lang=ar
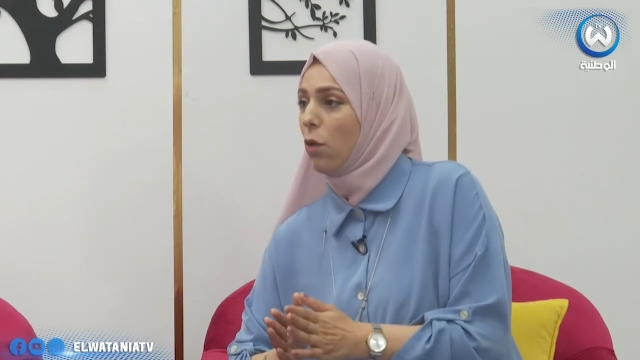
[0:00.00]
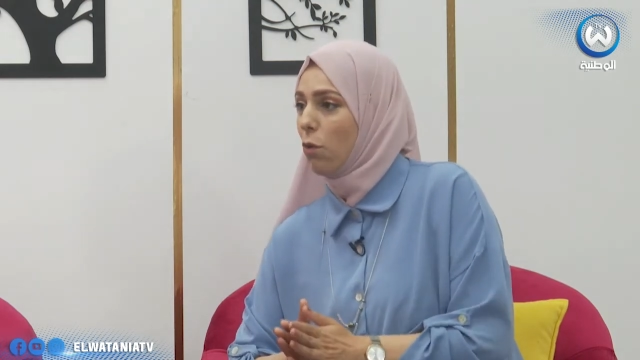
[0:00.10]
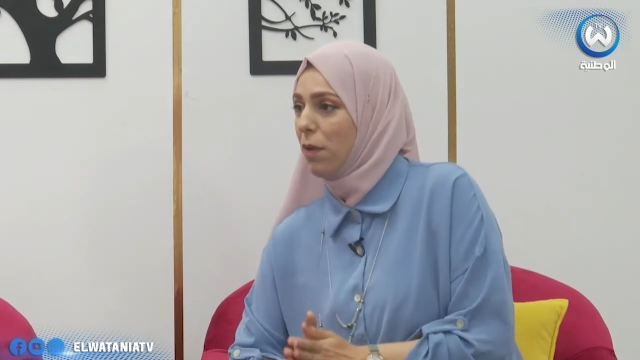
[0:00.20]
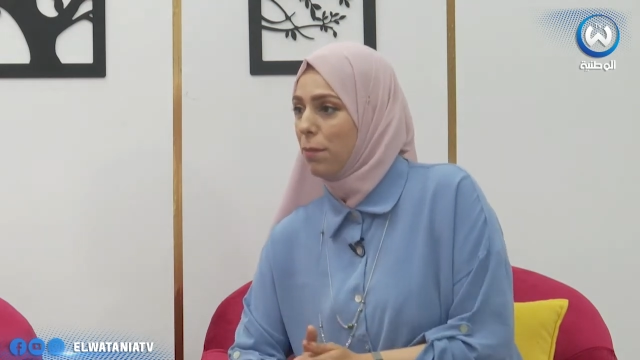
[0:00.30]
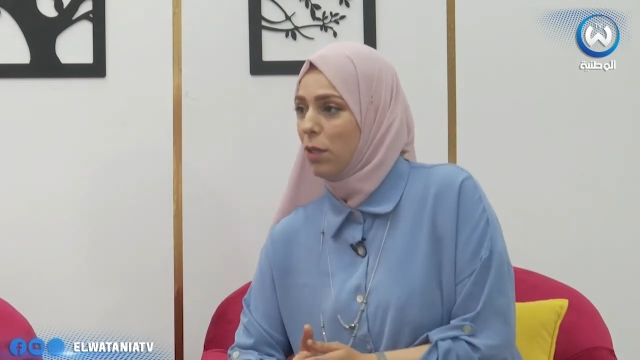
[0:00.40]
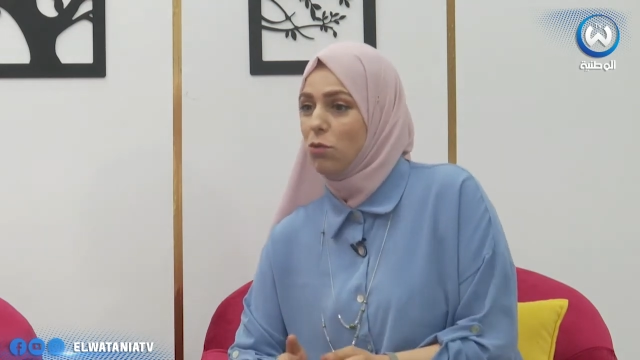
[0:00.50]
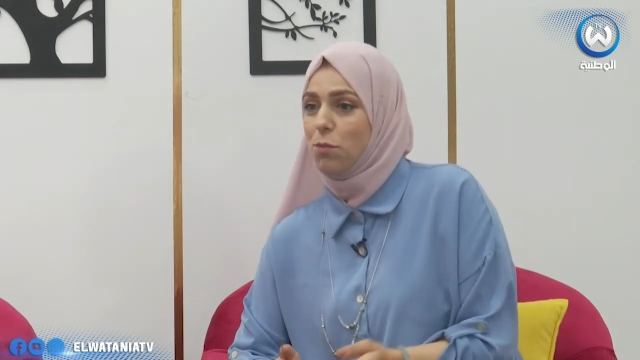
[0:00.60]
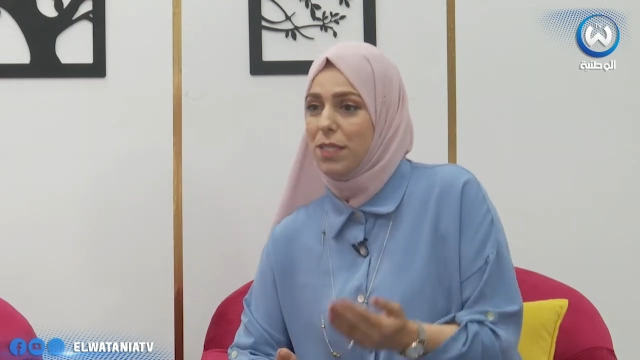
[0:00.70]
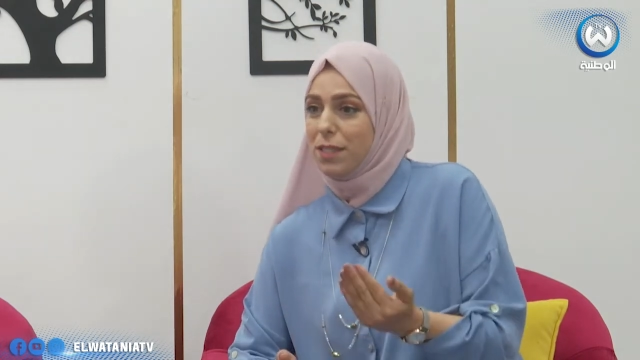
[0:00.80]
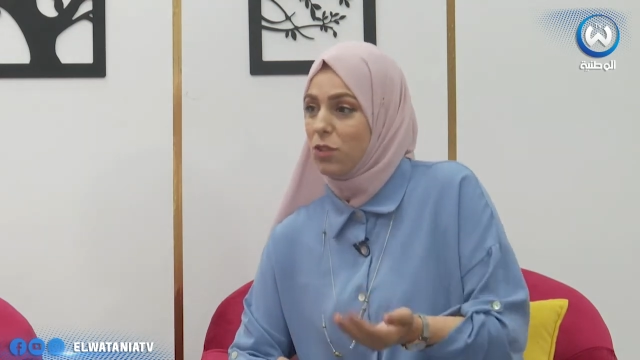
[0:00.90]
وما على بالوش
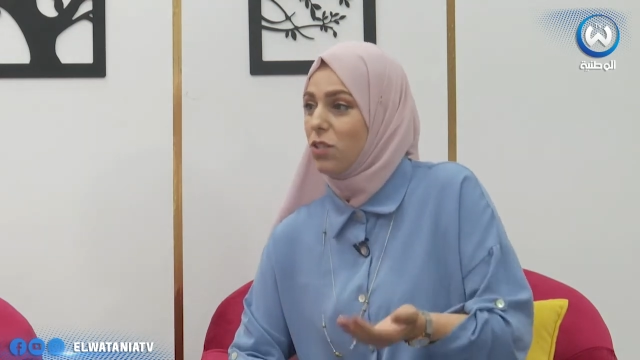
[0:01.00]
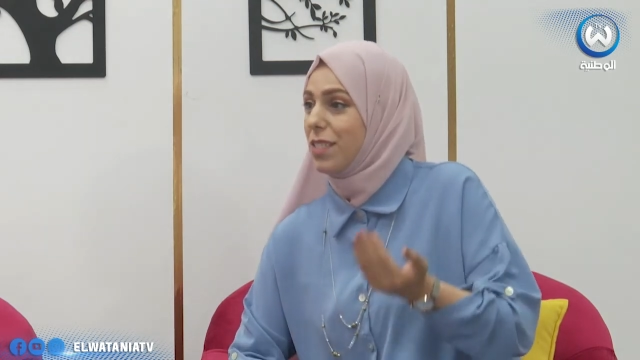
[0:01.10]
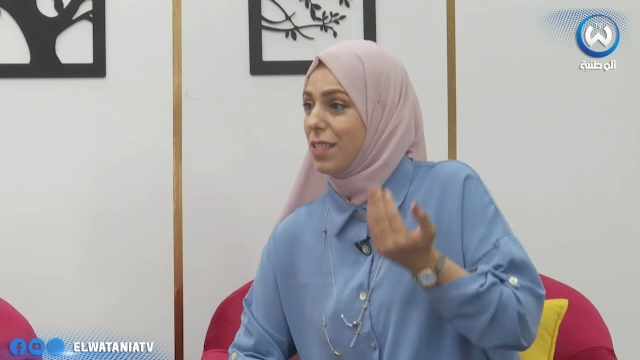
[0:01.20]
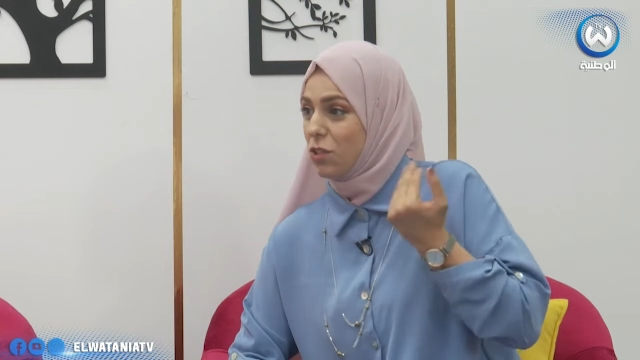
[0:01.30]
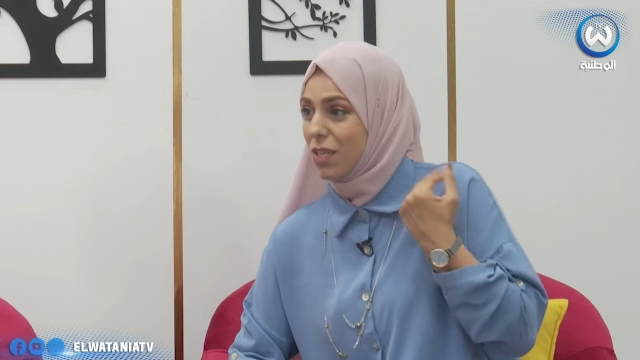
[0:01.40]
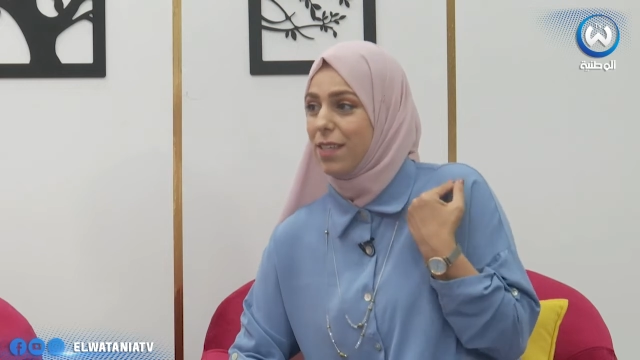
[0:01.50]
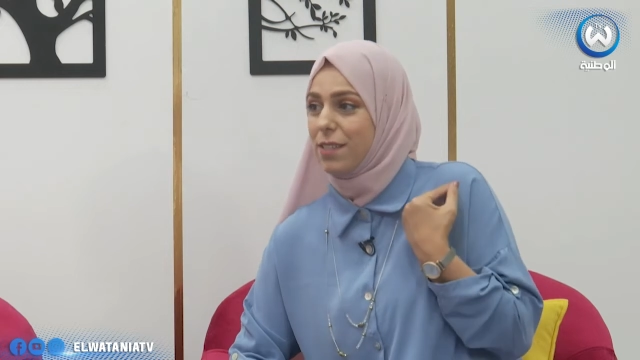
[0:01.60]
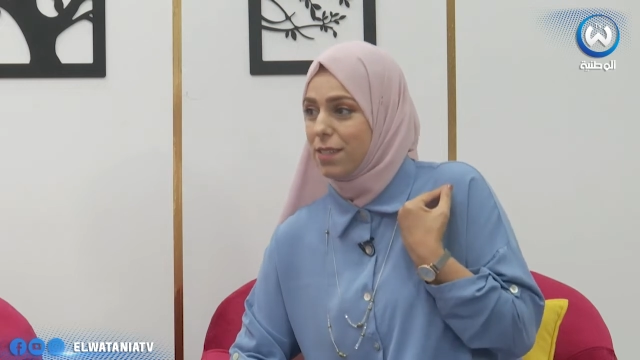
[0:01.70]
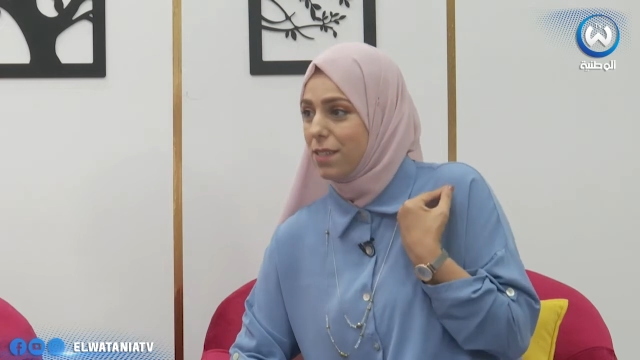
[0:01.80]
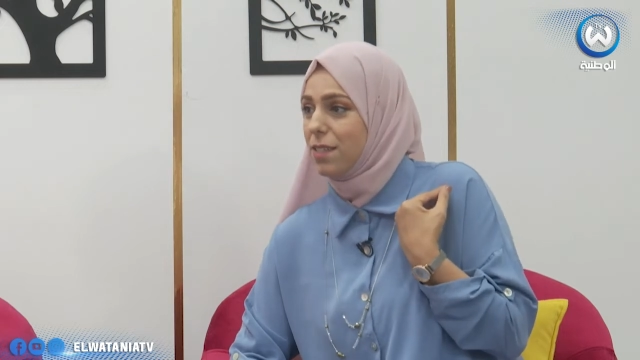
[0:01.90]
بلي النرجسيه ديجا
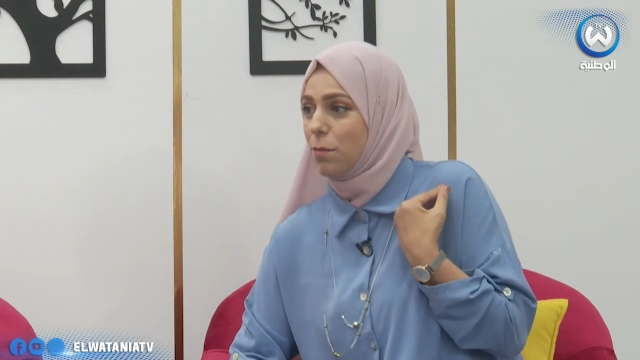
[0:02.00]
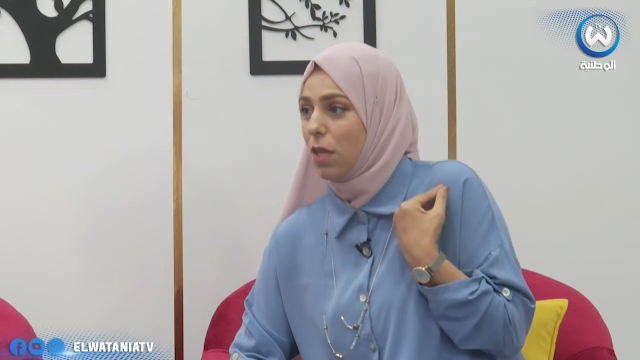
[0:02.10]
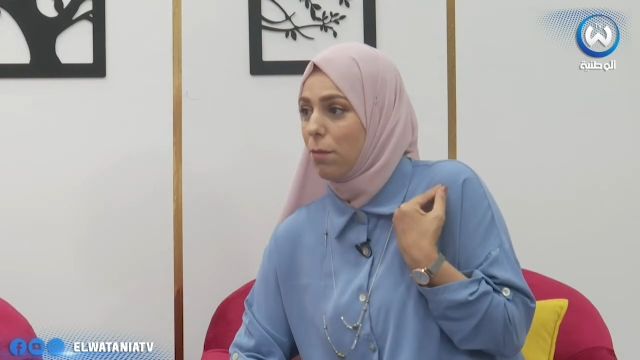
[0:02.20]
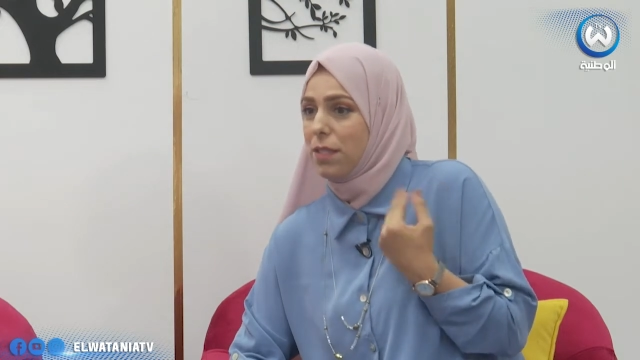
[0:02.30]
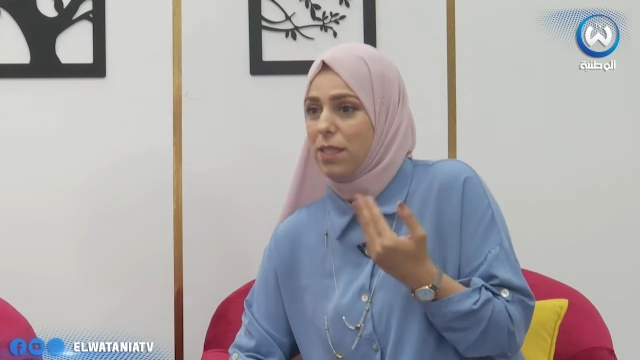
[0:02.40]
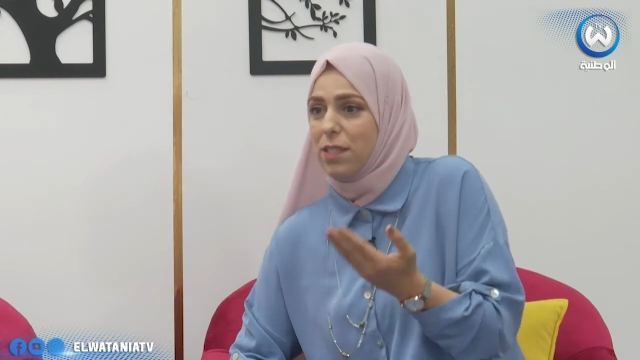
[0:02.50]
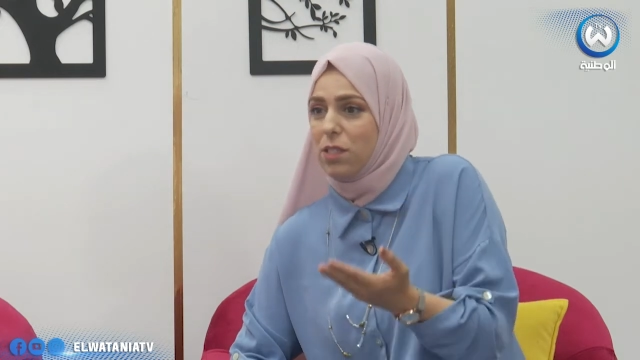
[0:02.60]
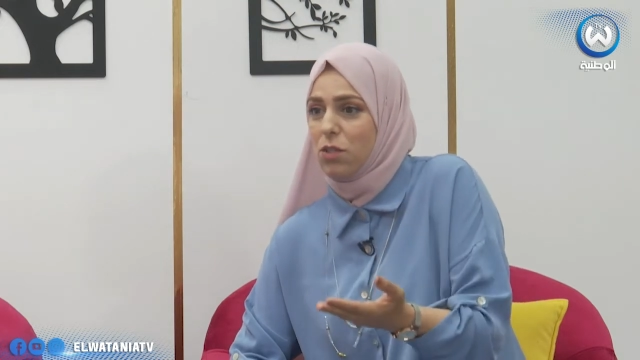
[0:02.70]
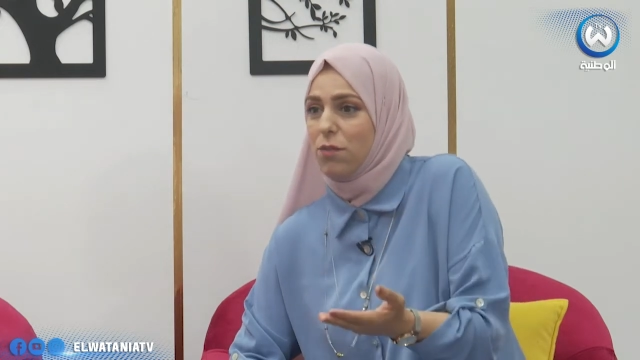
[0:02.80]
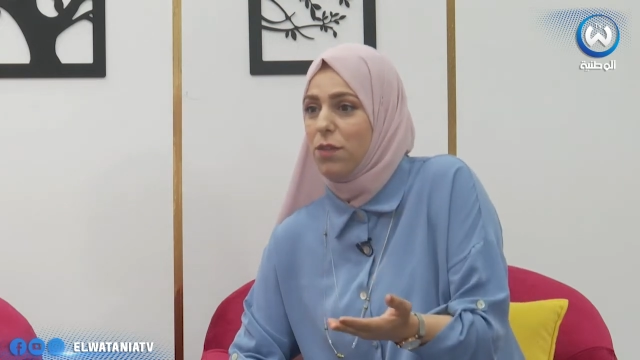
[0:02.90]
كتكزيستي من قبل يعني
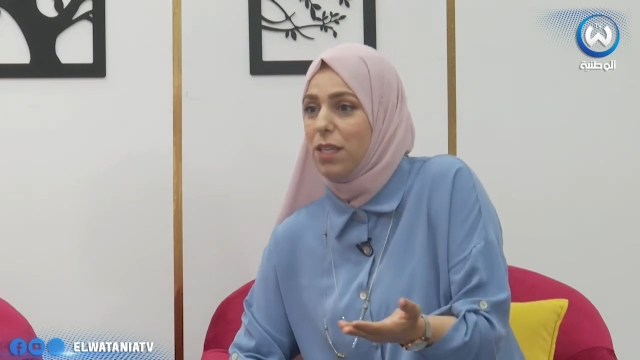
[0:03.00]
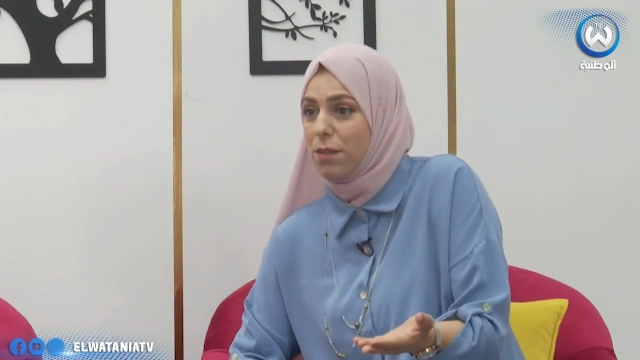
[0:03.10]
ديجا في